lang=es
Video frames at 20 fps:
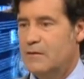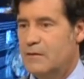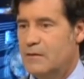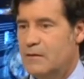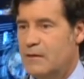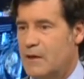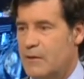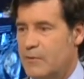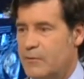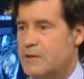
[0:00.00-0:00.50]

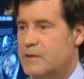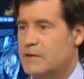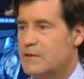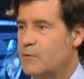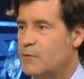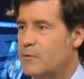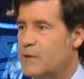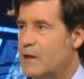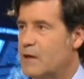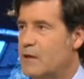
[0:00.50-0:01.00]
que las empresas
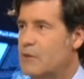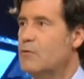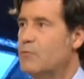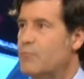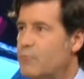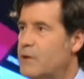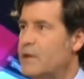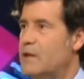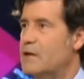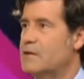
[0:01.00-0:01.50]
sevillanas no
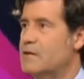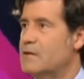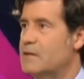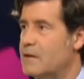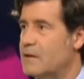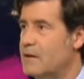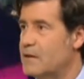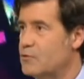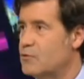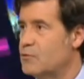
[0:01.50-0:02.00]
puedan
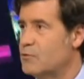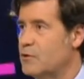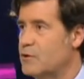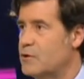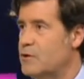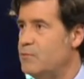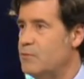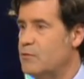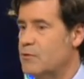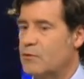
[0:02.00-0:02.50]
licitar en su municipio.